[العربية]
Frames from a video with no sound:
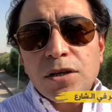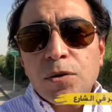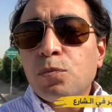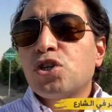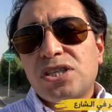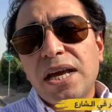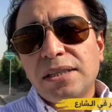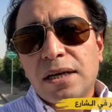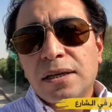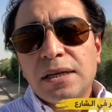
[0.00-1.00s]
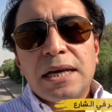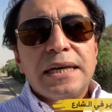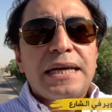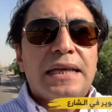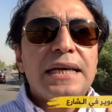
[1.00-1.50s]
مش زي ده
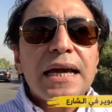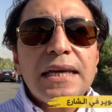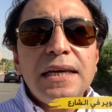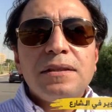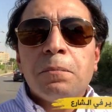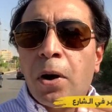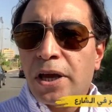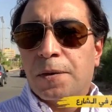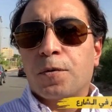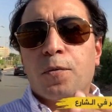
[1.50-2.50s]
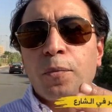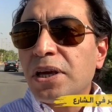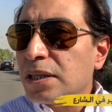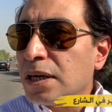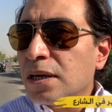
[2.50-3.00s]
يعني اكيد مايك ب 400
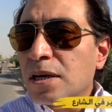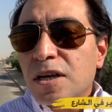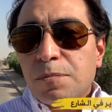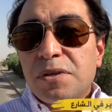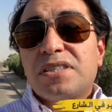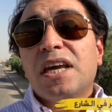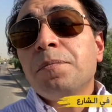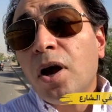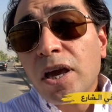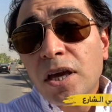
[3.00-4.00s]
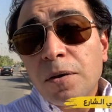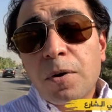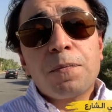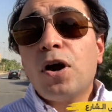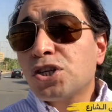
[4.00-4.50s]
جنيه مش زي مايك ب
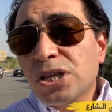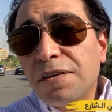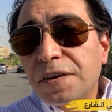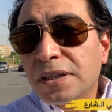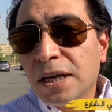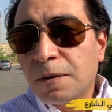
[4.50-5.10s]
24000 جنيه